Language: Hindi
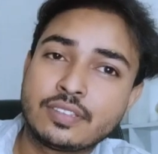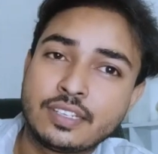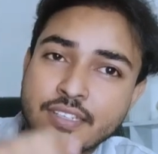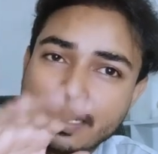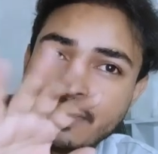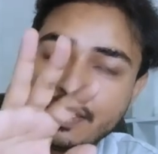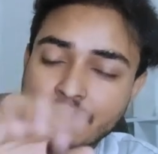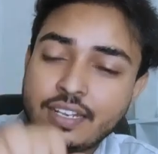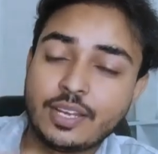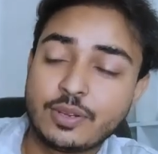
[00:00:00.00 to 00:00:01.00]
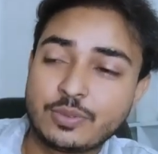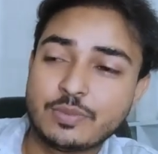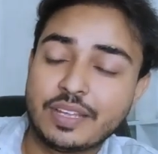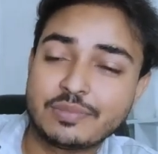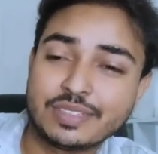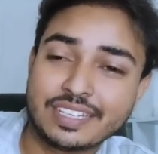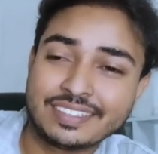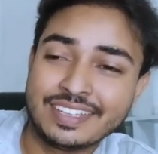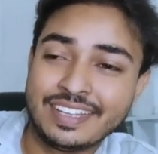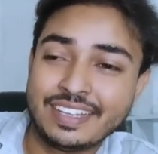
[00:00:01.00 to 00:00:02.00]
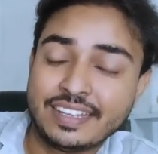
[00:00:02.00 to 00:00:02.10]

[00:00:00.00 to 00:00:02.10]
तनिक कनवा इधर लाओ एक बात बताते हैं